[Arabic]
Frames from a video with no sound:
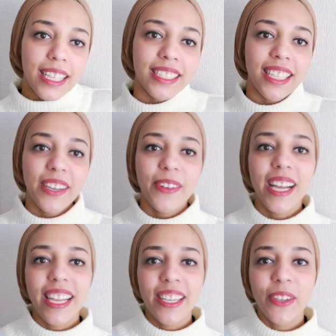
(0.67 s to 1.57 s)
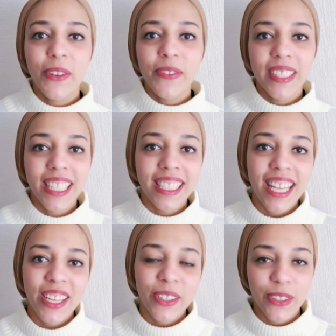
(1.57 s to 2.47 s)
السلام عليكم
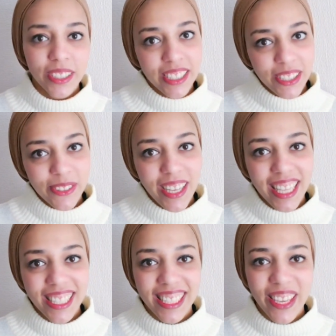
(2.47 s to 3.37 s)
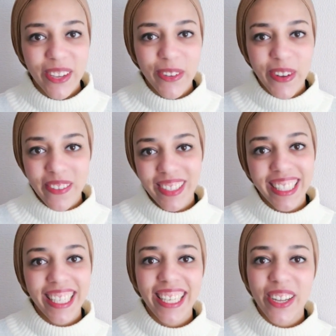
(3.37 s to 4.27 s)
ميناسان كونيتشيوا ازيكم
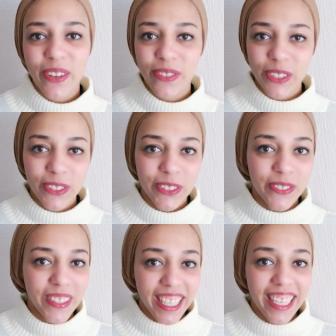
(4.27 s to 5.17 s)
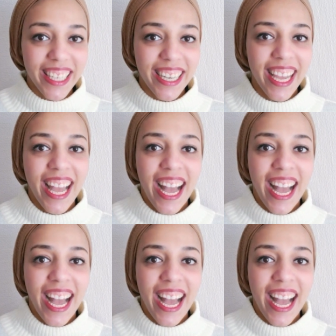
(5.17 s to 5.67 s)
عاملين ايه يا رب تكونوا بخير